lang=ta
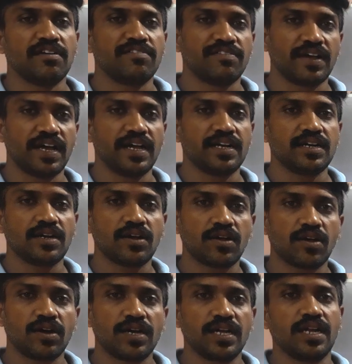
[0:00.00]
ஃபேன்
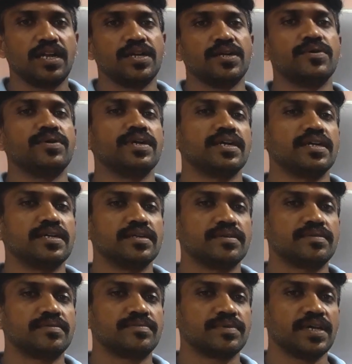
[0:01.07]
காயில் யூனிட்
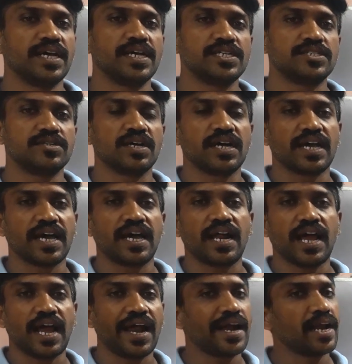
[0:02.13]
ஏஹெச்னா ஏர்
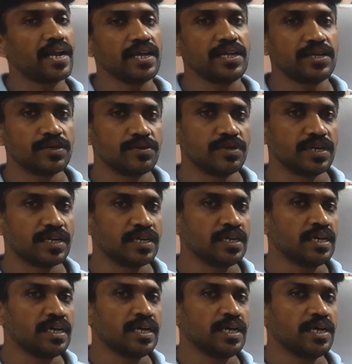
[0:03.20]
ஹேண்ட்லிங் யூனிட்
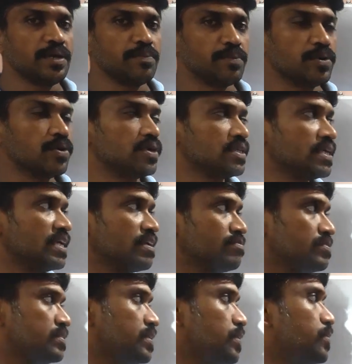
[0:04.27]
இப்போது இந்த
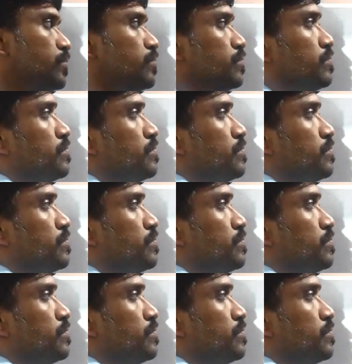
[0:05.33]
எஃப்சியு